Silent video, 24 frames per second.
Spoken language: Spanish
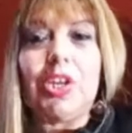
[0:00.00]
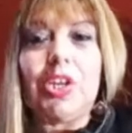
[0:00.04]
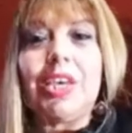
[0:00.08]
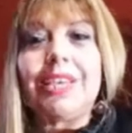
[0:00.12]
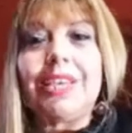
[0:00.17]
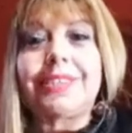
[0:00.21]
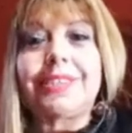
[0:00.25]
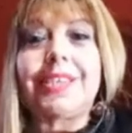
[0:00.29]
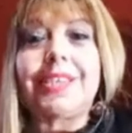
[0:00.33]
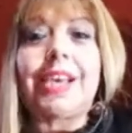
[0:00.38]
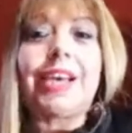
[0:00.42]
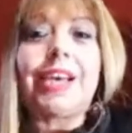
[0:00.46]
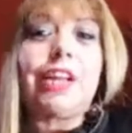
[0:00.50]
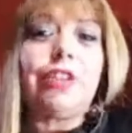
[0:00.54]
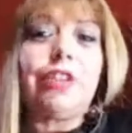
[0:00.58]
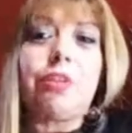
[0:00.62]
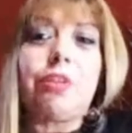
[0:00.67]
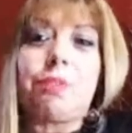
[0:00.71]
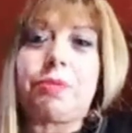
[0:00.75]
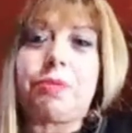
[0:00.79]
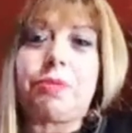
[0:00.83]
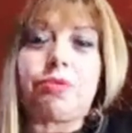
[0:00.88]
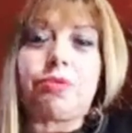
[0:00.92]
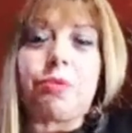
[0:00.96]

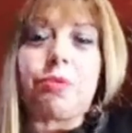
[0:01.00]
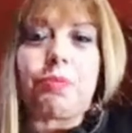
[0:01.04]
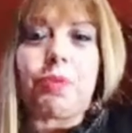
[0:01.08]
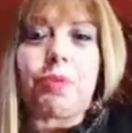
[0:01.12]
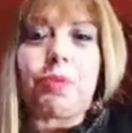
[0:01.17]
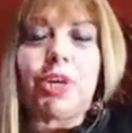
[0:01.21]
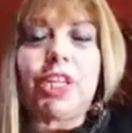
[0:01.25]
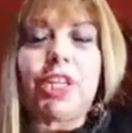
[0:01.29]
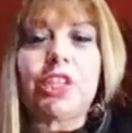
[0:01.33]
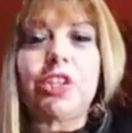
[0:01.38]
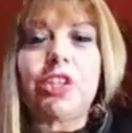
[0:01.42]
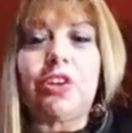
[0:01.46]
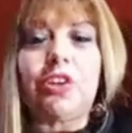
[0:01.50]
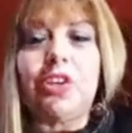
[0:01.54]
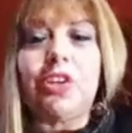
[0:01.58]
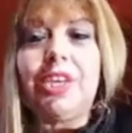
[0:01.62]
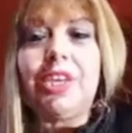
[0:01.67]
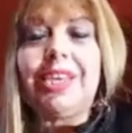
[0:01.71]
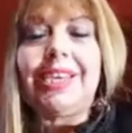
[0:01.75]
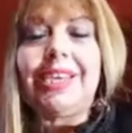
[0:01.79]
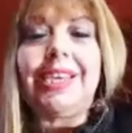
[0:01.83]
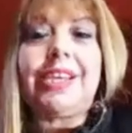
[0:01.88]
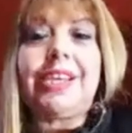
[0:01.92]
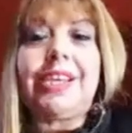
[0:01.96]
sacando por supuesto
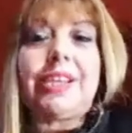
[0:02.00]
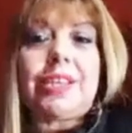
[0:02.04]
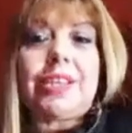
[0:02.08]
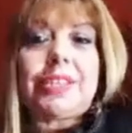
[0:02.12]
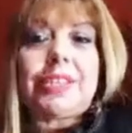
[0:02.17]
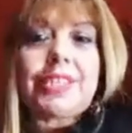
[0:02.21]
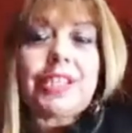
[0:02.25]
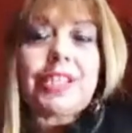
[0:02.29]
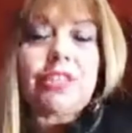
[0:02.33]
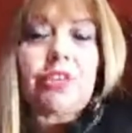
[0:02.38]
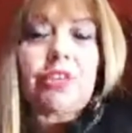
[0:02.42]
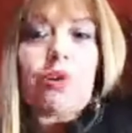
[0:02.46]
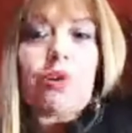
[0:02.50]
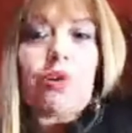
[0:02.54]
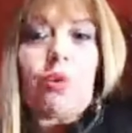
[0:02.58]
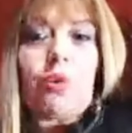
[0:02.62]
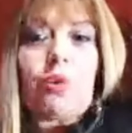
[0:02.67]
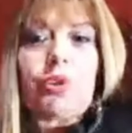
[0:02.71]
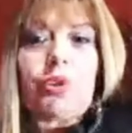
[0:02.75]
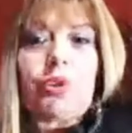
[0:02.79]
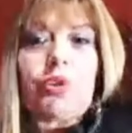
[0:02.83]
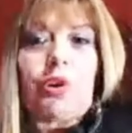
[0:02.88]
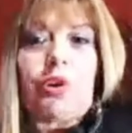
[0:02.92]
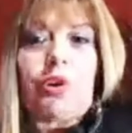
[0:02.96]
y creciendo
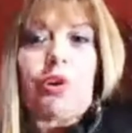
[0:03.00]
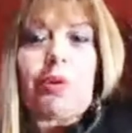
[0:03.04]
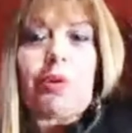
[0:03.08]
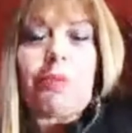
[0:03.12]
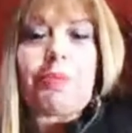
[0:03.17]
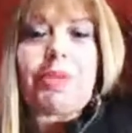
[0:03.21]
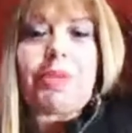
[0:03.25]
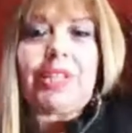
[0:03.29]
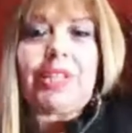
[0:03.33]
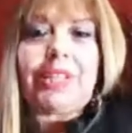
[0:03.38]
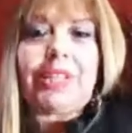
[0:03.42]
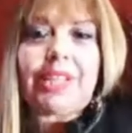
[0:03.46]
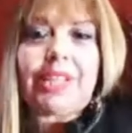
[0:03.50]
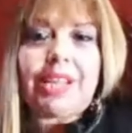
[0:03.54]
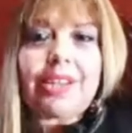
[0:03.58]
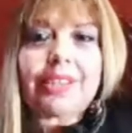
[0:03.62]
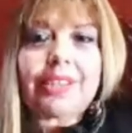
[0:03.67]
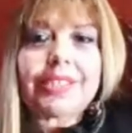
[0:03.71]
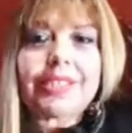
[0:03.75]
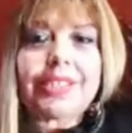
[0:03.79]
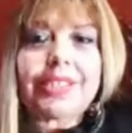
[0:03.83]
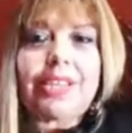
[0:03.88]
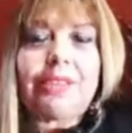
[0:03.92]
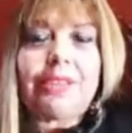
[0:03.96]
junto,
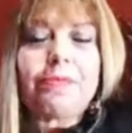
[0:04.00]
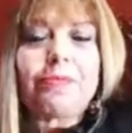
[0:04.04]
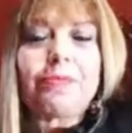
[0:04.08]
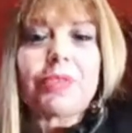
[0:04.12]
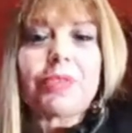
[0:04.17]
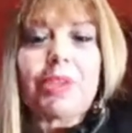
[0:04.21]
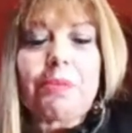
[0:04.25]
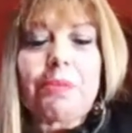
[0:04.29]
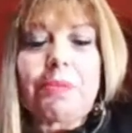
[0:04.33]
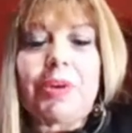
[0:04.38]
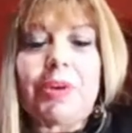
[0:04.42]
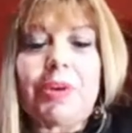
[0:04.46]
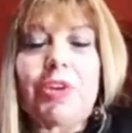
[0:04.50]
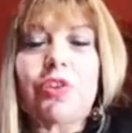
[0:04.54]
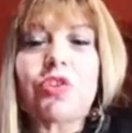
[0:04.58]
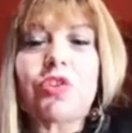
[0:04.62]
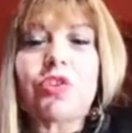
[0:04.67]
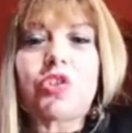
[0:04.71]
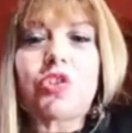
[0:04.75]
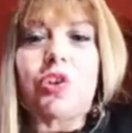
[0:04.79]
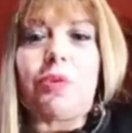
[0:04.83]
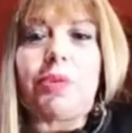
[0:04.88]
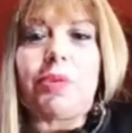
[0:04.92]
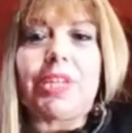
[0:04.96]
comprenderse, pero
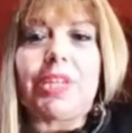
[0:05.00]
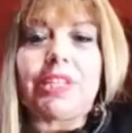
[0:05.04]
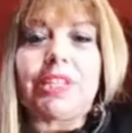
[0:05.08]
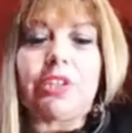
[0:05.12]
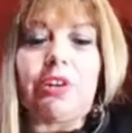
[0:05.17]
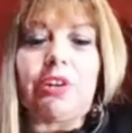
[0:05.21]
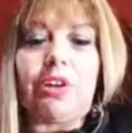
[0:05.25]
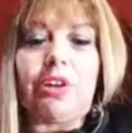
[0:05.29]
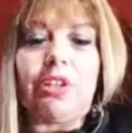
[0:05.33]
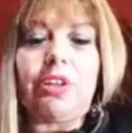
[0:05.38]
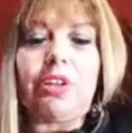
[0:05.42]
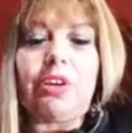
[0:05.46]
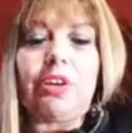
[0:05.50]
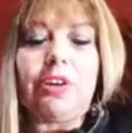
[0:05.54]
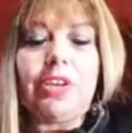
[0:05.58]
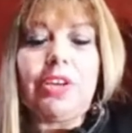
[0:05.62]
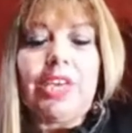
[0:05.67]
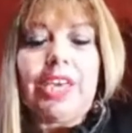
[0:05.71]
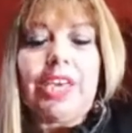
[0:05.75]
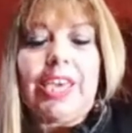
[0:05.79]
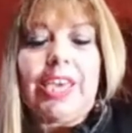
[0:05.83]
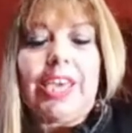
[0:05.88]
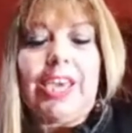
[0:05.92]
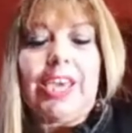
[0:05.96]
sobre todo
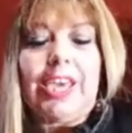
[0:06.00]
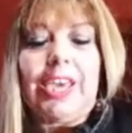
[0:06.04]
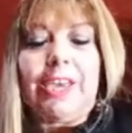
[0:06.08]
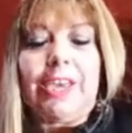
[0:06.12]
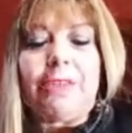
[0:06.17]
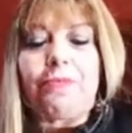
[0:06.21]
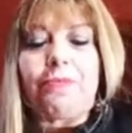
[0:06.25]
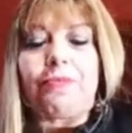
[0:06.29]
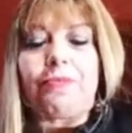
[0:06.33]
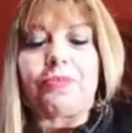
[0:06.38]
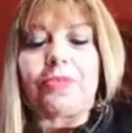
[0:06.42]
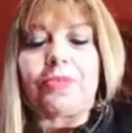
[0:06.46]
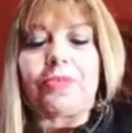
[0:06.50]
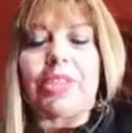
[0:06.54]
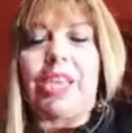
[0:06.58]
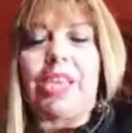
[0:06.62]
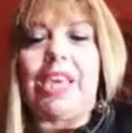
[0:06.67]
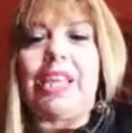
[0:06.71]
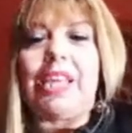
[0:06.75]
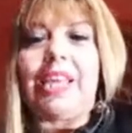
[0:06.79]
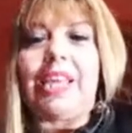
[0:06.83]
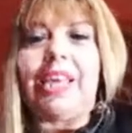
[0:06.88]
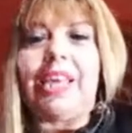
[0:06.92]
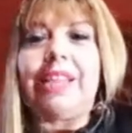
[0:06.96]
em,
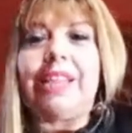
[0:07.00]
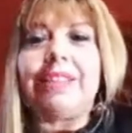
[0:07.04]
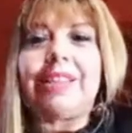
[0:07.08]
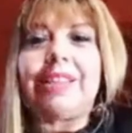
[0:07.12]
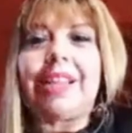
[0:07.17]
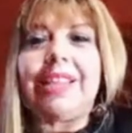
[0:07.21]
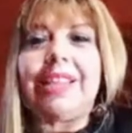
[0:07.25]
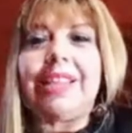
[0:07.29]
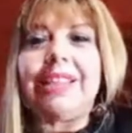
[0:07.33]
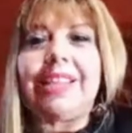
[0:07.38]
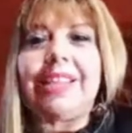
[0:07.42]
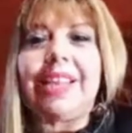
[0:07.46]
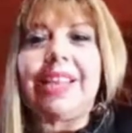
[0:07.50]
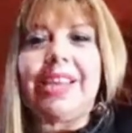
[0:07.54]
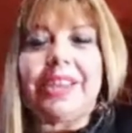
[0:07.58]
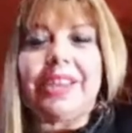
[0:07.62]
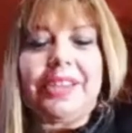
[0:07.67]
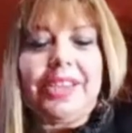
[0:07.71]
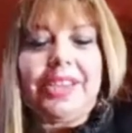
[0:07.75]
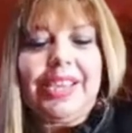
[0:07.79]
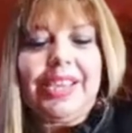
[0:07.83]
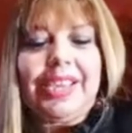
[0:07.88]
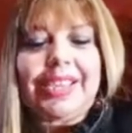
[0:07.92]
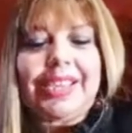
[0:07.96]
e,
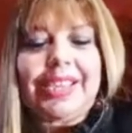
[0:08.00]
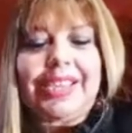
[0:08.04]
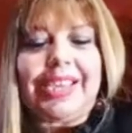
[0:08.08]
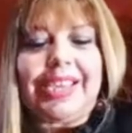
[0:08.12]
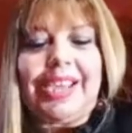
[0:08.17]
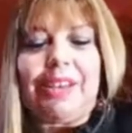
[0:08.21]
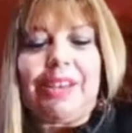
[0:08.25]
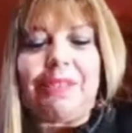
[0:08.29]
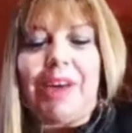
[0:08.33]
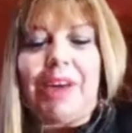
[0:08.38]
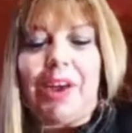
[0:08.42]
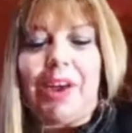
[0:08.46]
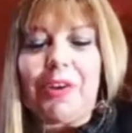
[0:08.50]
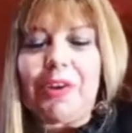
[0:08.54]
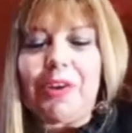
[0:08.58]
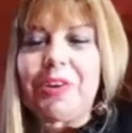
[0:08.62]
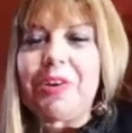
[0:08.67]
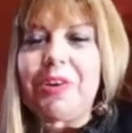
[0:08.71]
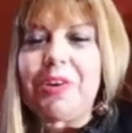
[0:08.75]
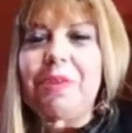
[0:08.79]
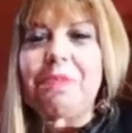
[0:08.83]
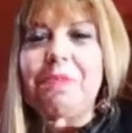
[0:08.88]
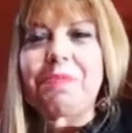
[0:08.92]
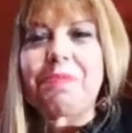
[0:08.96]
entender que el
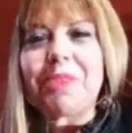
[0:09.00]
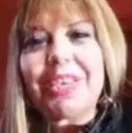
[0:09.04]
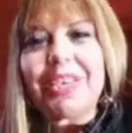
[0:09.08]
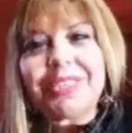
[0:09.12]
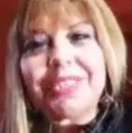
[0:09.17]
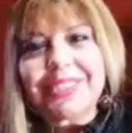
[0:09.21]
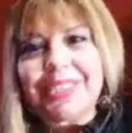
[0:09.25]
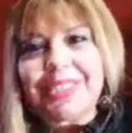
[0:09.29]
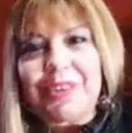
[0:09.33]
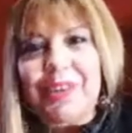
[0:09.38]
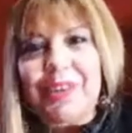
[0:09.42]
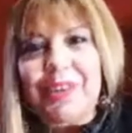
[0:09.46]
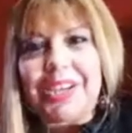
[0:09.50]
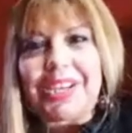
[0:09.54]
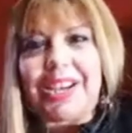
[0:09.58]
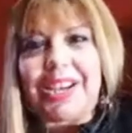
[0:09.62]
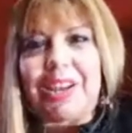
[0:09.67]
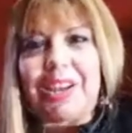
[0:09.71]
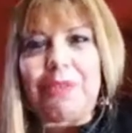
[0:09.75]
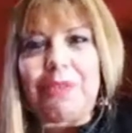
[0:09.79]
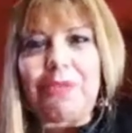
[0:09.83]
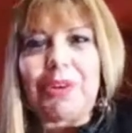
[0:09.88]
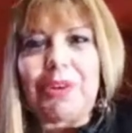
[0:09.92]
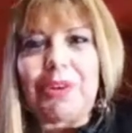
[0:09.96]
varón no piensa igual que
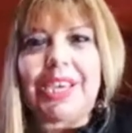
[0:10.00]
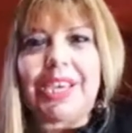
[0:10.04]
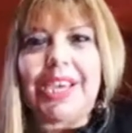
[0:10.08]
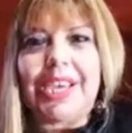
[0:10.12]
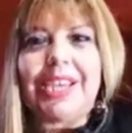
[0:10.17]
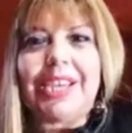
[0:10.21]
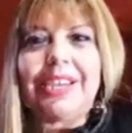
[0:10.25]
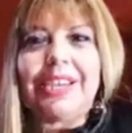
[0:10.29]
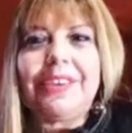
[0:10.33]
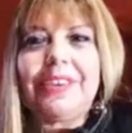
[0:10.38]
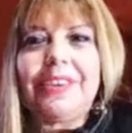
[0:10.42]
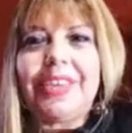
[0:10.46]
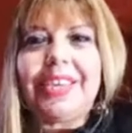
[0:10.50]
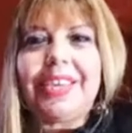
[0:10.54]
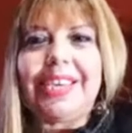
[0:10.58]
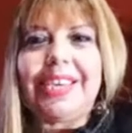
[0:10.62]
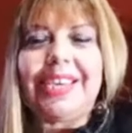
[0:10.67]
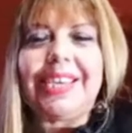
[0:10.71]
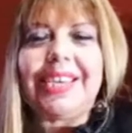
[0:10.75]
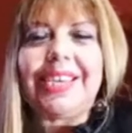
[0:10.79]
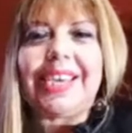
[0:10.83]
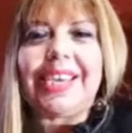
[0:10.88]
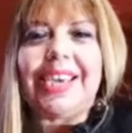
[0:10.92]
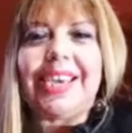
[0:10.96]
la mujer
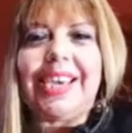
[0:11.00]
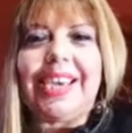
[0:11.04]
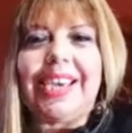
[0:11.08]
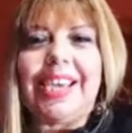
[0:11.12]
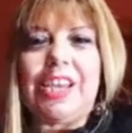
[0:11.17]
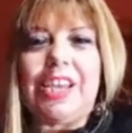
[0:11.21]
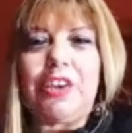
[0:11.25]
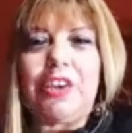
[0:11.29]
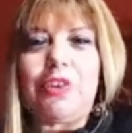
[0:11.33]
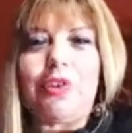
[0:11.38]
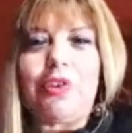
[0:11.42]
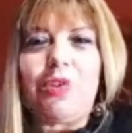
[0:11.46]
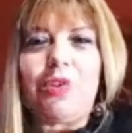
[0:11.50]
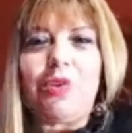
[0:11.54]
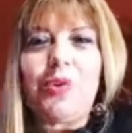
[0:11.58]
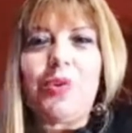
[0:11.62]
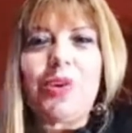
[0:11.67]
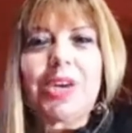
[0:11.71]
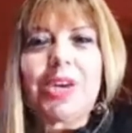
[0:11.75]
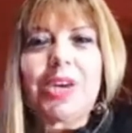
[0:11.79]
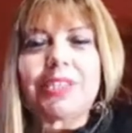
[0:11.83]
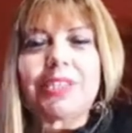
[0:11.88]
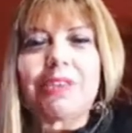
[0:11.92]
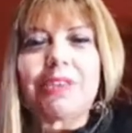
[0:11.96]
y que
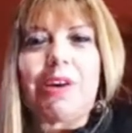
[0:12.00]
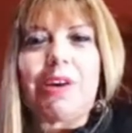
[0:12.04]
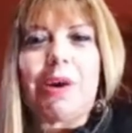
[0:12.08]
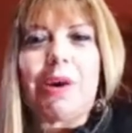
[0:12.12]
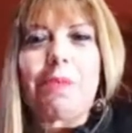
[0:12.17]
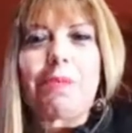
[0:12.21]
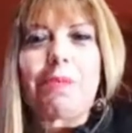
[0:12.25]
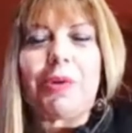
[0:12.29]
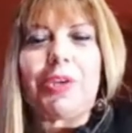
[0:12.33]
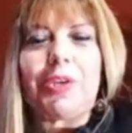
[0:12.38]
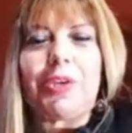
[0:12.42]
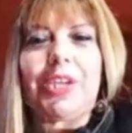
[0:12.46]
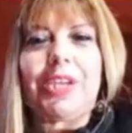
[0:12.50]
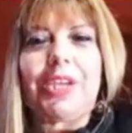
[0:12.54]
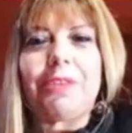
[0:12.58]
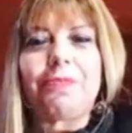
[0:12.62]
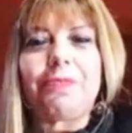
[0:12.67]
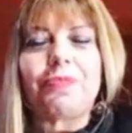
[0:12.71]
nunca se va a poner